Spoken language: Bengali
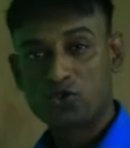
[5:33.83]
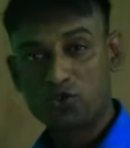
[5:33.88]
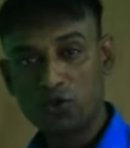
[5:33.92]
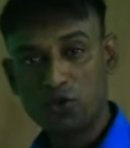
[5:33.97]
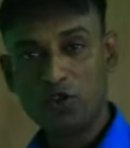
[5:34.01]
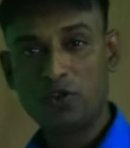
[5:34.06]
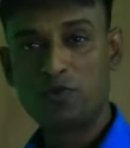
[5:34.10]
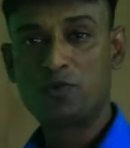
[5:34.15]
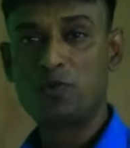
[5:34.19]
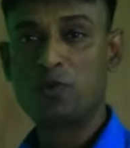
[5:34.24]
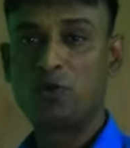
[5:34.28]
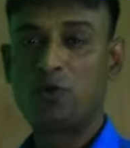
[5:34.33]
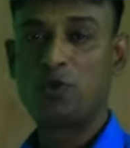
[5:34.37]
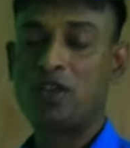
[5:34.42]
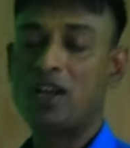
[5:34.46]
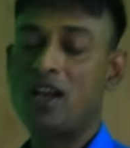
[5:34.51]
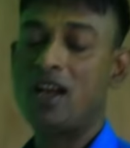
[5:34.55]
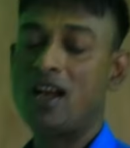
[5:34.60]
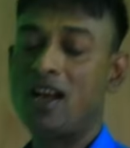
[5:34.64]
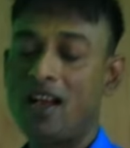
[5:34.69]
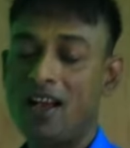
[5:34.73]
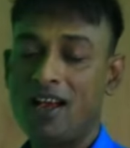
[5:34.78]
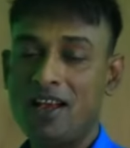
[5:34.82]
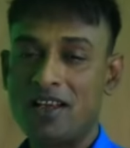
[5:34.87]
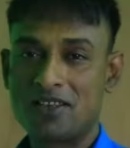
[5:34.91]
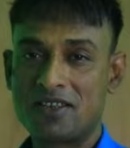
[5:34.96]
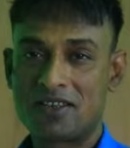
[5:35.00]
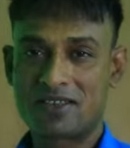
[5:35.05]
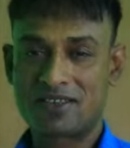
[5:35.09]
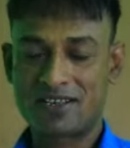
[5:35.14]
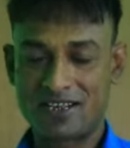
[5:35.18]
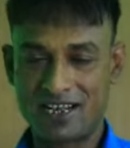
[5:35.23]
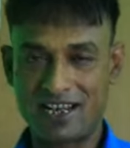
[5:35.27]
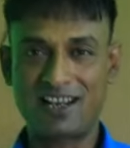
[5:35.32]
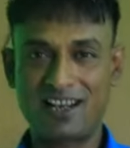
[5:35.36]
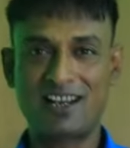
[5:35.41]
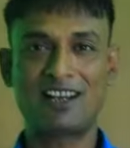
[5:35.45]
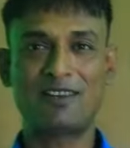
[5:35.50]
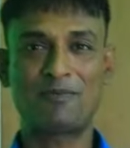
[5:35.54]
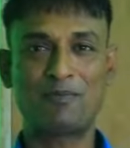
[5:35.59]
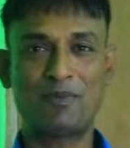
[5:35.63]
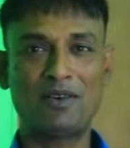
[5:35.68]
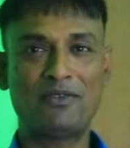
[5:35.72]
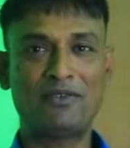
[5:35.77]
সুইচ বোর্ডটা
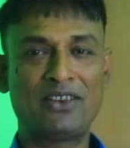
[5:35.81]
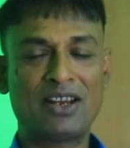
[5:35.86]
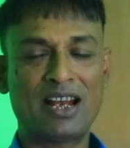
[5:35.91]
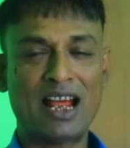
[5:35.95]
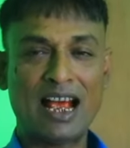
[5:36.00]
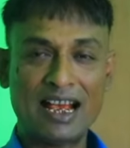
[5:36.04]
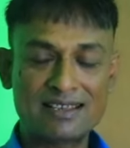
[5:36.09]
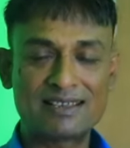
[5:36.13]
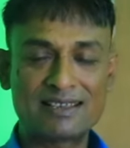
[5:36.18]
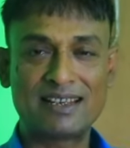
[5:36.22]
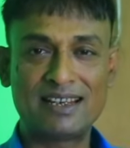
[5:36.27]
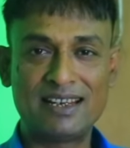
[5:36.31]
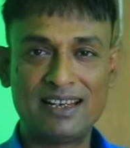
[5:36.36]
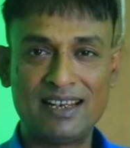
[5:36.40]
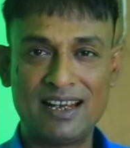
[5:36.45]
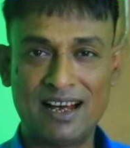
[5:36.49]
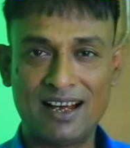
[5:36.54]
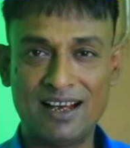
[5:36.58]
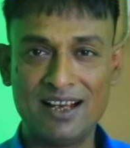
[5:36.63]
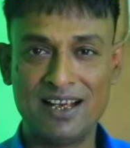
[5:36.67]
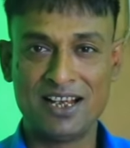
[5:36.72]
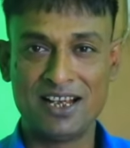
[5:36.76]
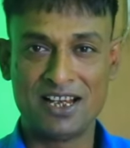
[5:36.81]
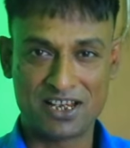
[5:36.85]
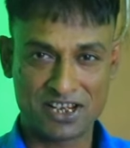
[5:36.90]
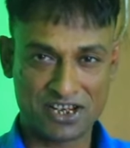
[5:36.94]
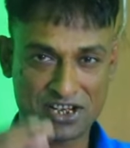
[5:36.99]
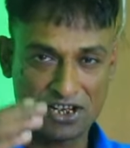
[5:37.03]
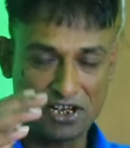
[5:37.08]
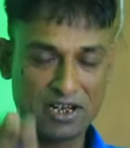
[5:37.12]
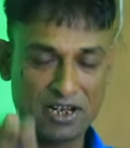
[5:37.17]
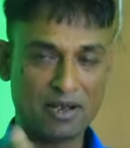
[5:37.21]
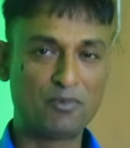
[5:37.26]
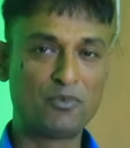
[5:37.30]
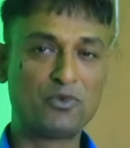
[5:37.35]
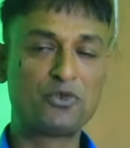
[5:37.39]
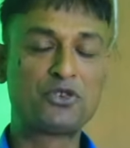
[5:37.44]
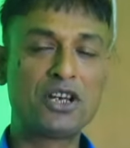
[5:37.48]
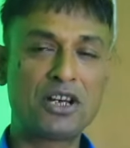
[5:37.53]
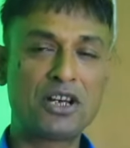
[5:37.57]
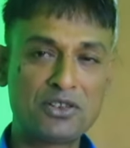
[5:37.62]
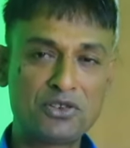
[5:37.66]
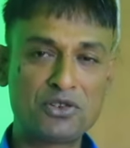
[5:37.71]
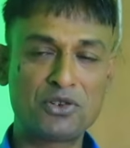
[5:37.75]
স্ট্যান্ডার্ড মাপের আছে কি না সেটা
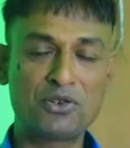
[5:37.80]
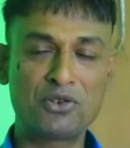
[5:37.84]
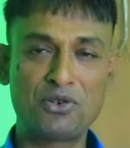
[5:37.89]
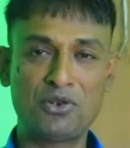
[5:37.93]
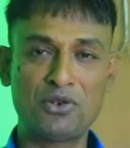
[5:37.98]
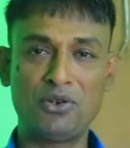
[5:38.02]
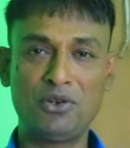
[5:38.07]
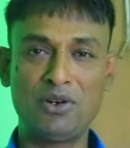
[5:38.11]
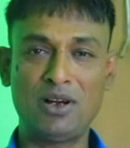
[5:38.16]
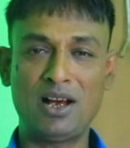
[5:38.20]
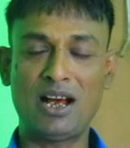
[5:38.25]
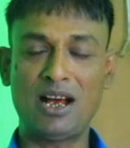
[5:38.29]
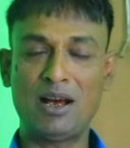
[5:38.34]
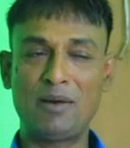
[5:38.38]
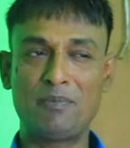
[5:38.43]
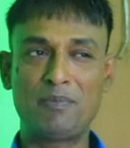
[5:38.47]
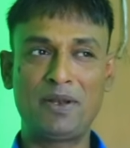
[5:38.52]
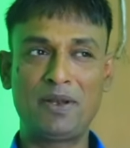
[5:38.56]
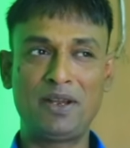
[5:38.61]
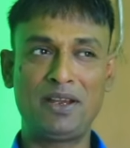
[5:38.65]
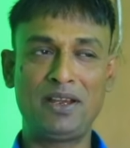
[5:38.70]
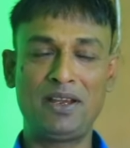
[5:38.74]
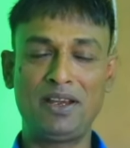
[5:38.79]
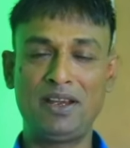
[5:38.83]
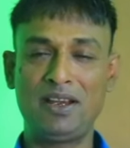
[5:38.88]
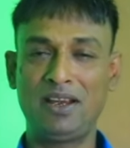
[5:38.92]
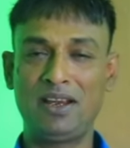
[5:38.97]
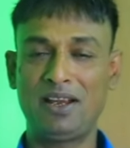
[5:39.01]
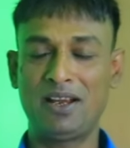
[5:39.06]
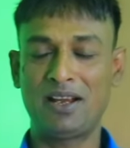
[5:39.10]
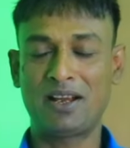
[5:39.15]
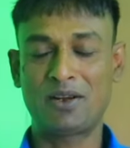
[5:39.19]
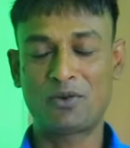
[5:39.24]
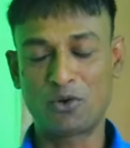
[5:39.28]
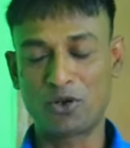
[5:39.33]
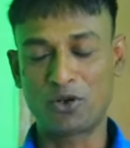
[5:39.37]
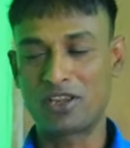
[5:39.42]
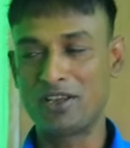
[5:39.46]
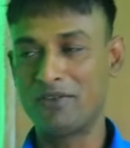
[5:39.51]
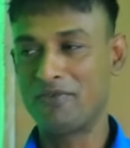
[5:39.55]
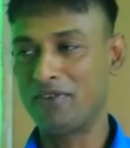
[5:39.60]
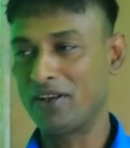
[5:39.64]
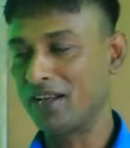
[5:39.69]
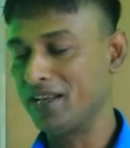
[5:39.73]
বোঝার জন্য আপনি
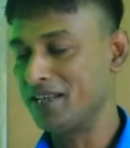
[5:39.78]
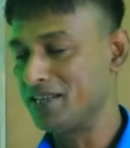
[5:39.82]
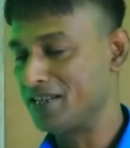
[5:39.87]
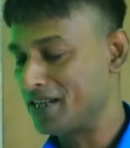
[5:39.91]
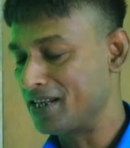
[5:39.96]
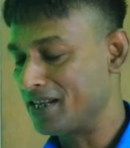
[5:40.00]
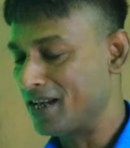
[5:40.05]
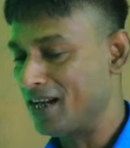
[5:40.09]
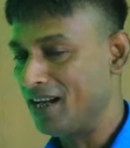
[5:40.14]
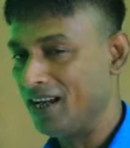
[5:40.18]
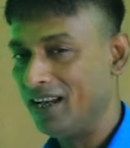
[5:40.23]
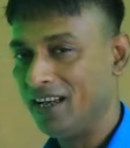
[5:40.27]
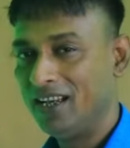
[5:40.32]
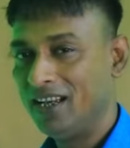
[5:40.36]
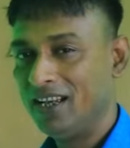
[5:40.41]
করতে পারেন যেটা